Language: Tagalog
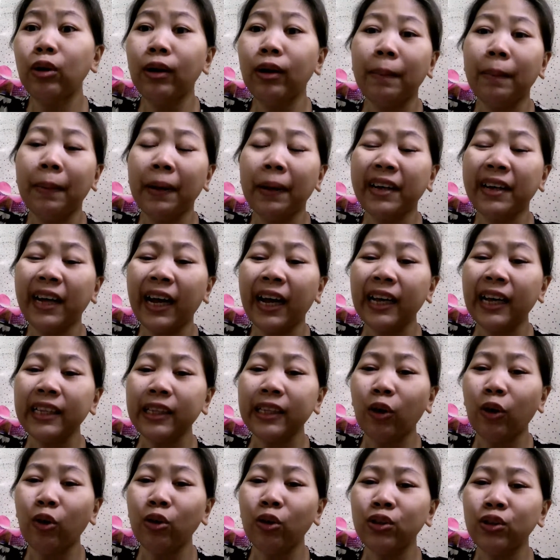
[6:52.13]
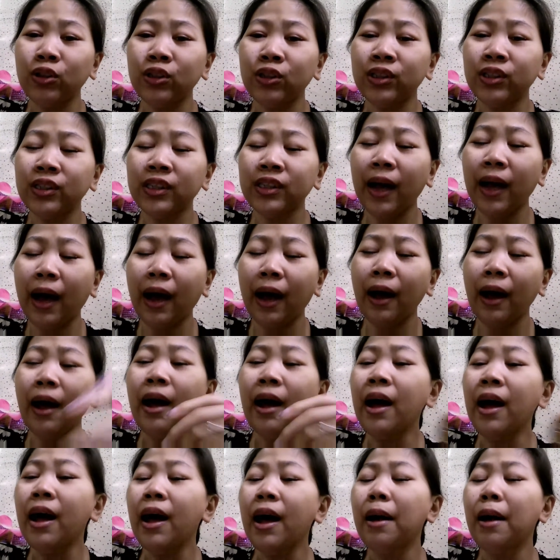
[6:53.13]
ganun na pagkakataon
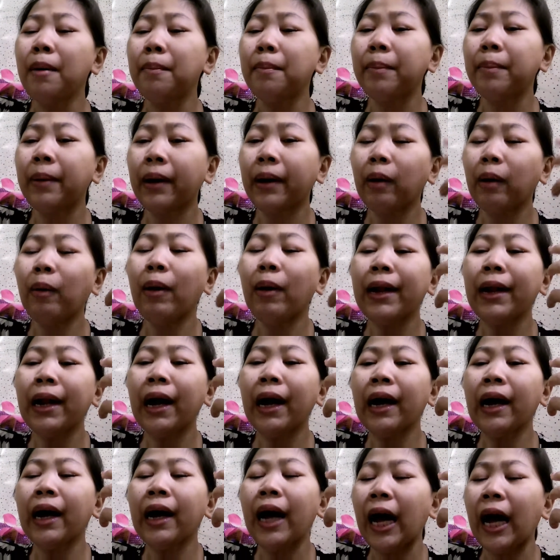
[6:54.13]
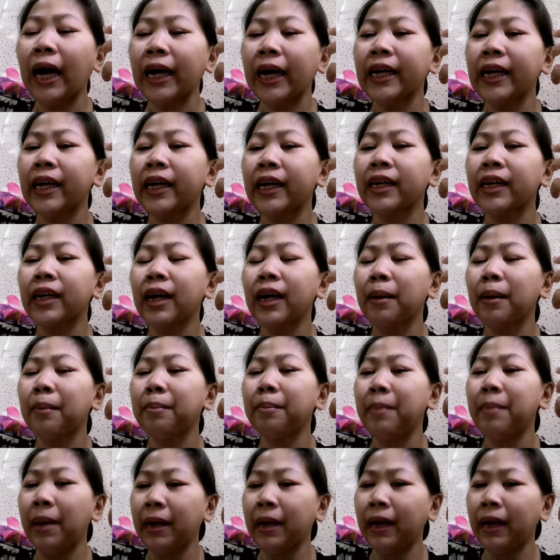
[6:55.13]
sa paggawa ng aking
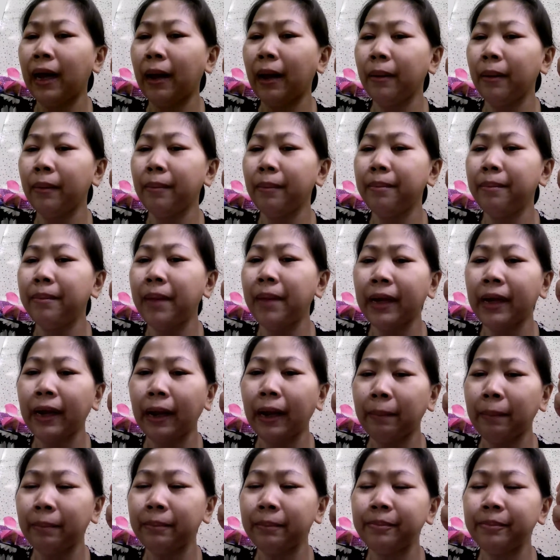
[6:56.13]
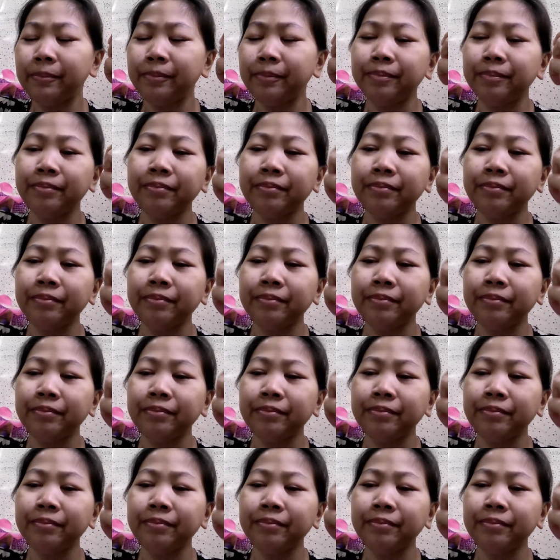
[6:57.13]
make- makeup.